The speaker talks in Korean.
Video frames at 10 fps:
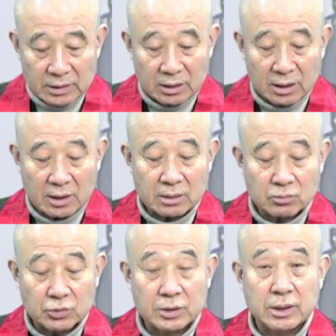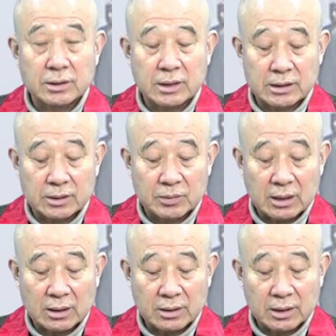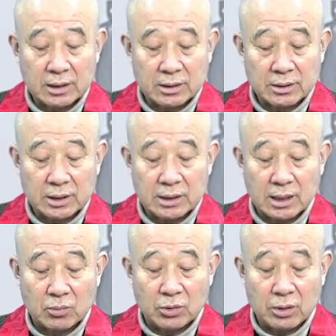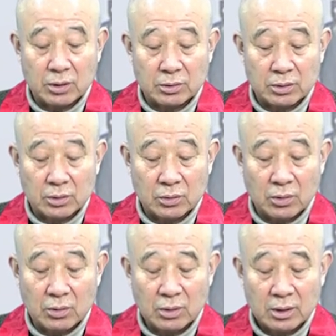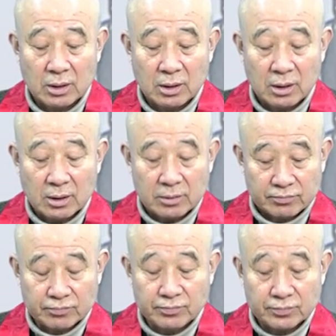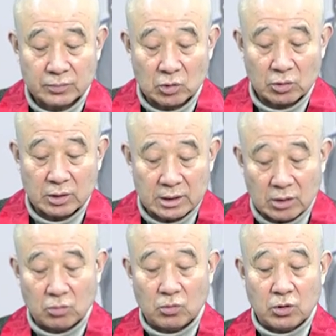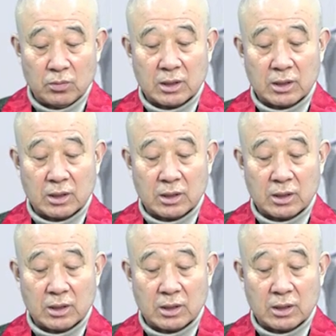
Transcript: 깨달은 분이 되었지 않습니까? 그러니까 이제 제자가 몰려들고 또 이렇게 자꾸 모임을